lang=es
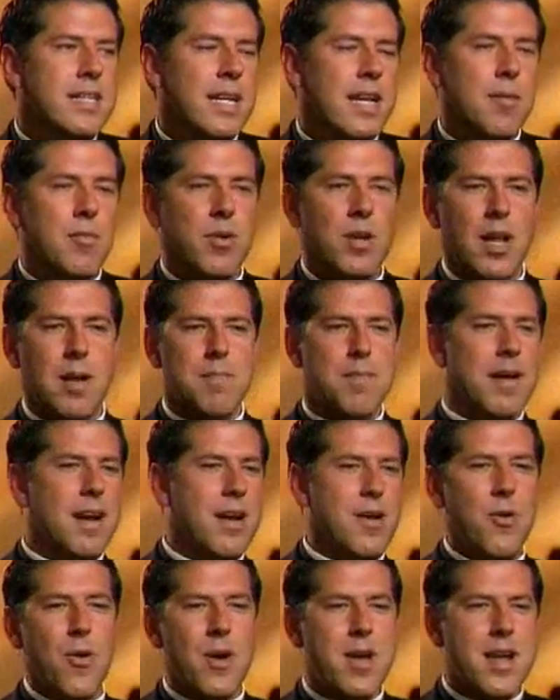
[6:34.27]
tenemos la
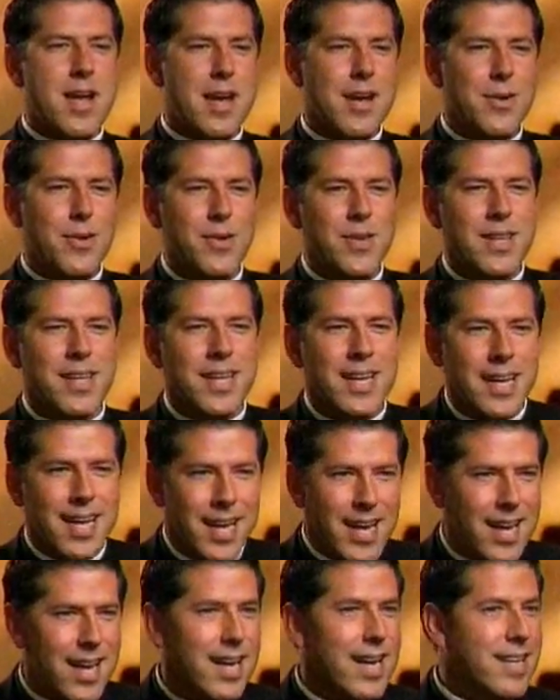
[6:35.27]
paranoia de
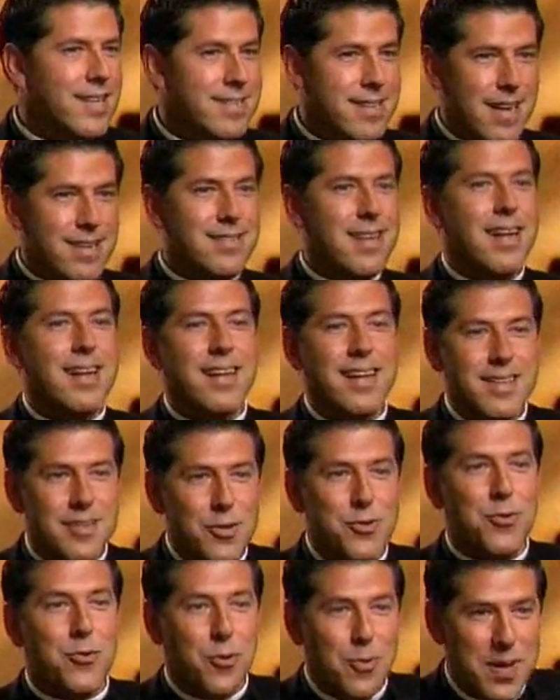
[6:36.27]
que quizás alguien
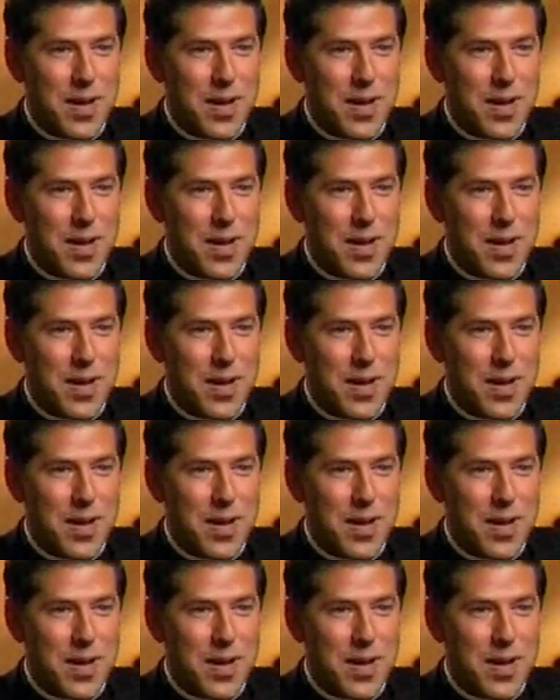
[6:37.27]
de otro